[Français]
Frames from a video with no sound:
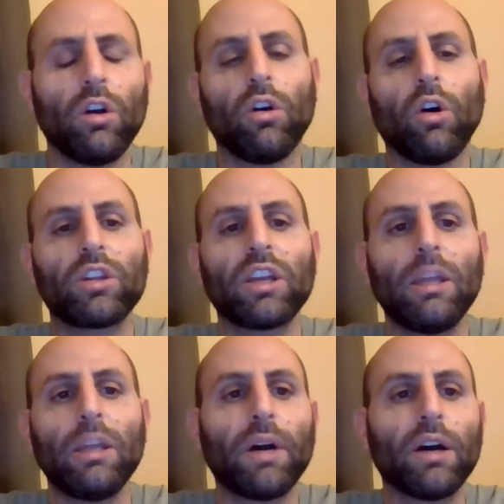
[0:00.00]
euh,
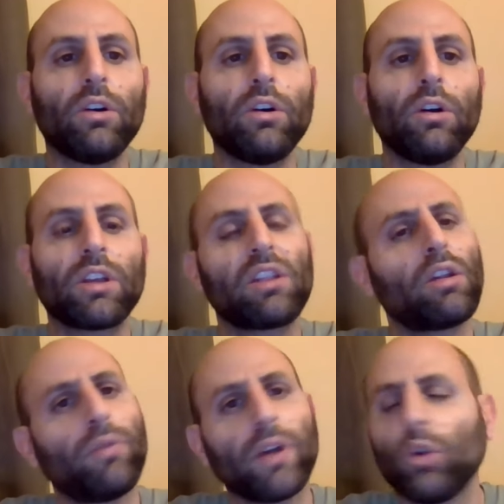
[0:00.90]
entraîné par
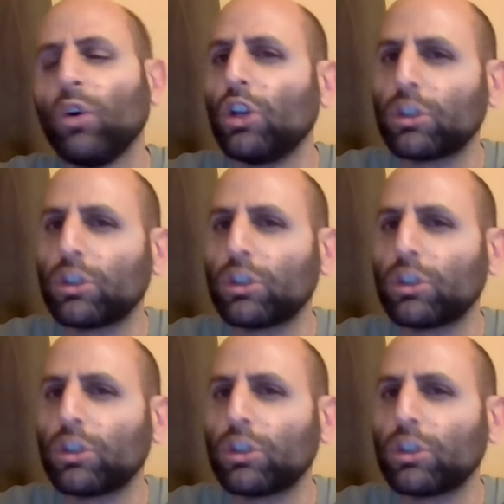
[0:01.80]
Christophe Erland,